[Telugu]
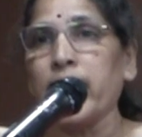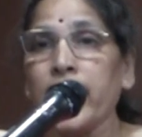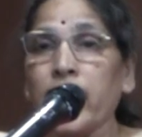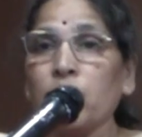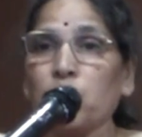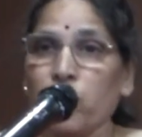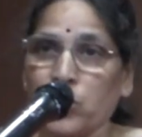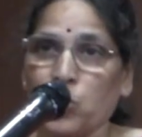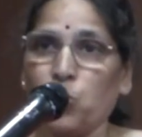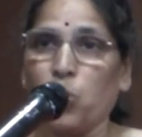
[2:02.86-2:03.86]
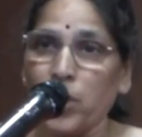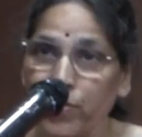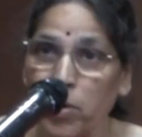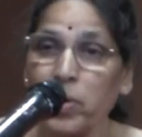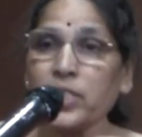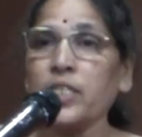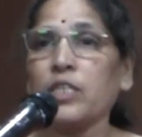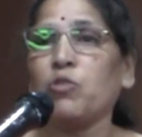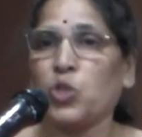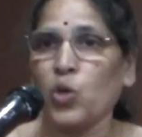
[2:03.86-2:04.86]
నిర్ణయించవచ్చు
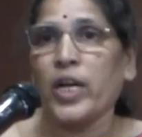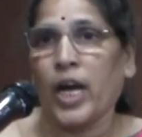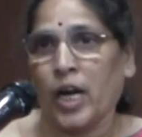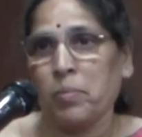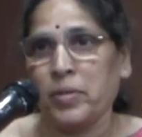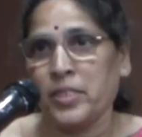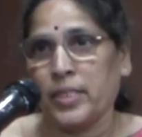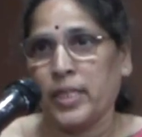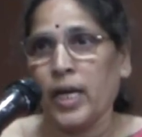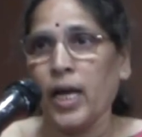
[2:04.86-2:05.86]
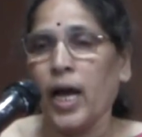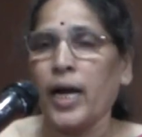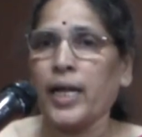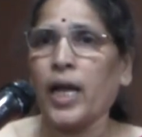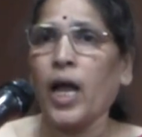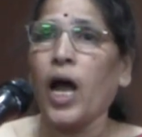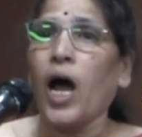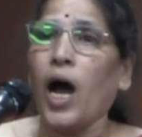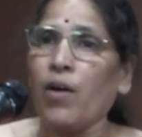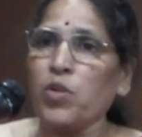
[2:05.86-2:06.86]
విభజించవచ్చు అని నాకు అనిపించింది అంటే
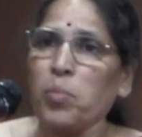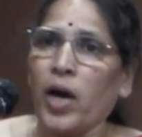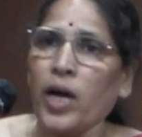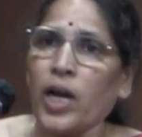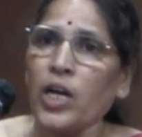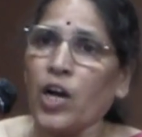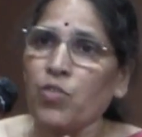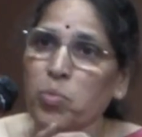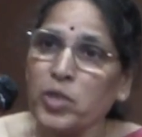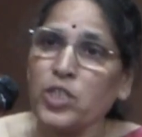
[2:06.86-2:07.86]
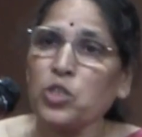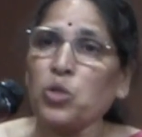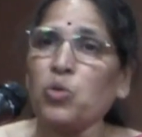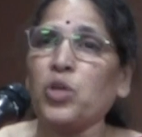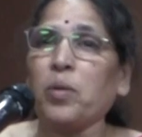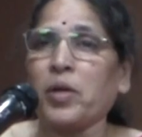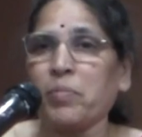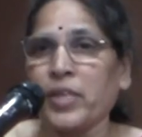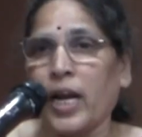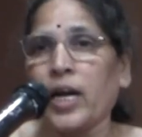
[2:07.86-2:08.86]
ఆ విభాగాలుగా విభజిస్తూ కూడా
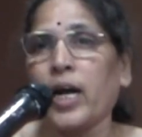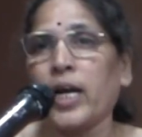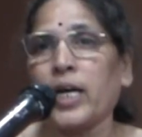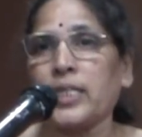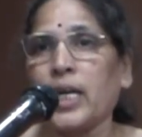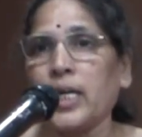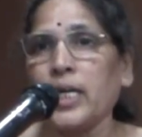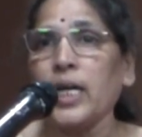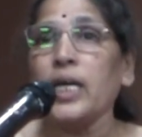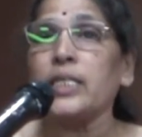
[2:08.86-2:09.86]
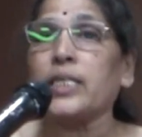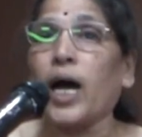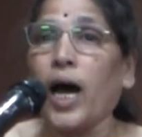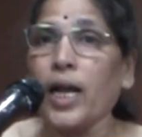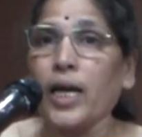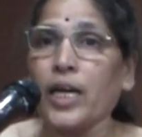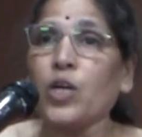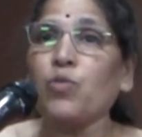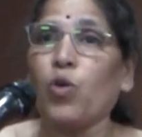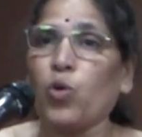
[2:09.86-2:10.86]
మనం తెలంగాణ కథల్ని చాలా
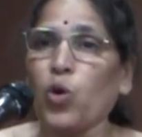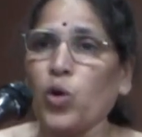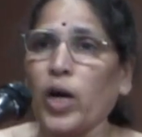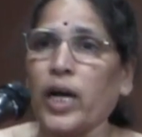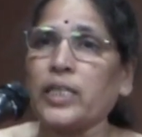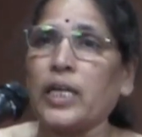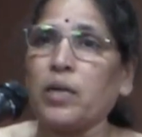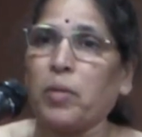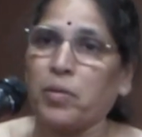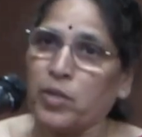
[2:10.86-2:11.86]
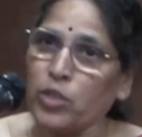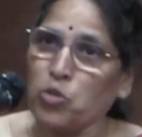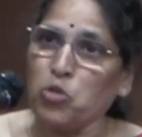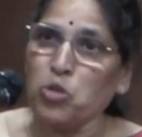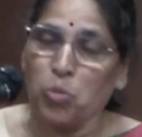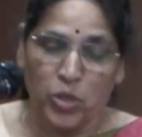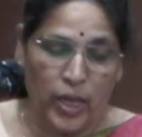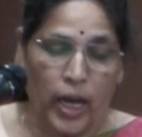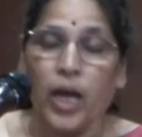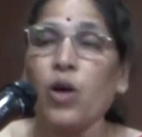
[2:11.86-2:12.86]
ఎక్కువ ఒక్కొక్క కథని మనం తీసుకుంటూ
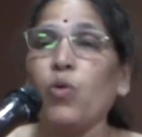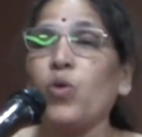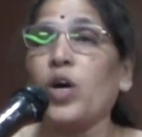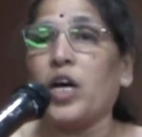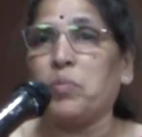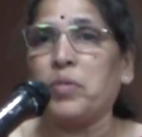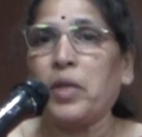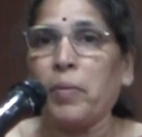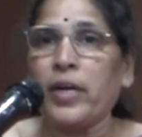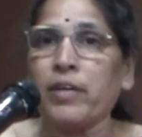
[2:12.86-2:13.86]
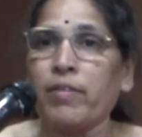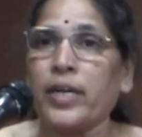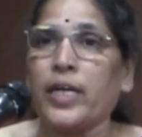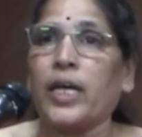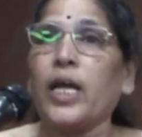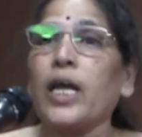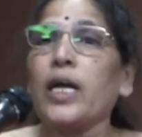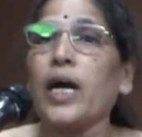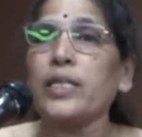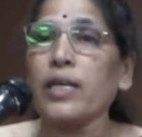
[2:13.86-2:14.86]
పోతే ఒక అద్భుతమైనటువంటి
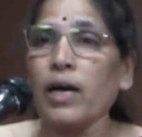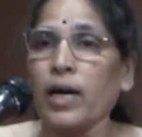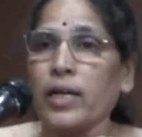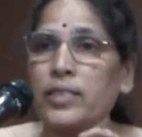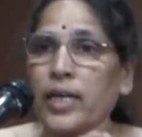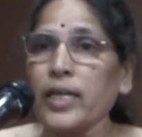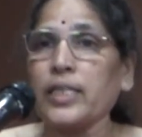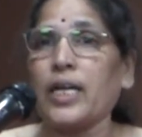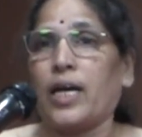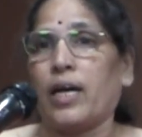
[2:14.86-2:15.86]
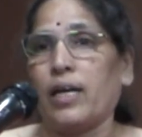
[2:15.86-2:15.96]
కథా రచయితల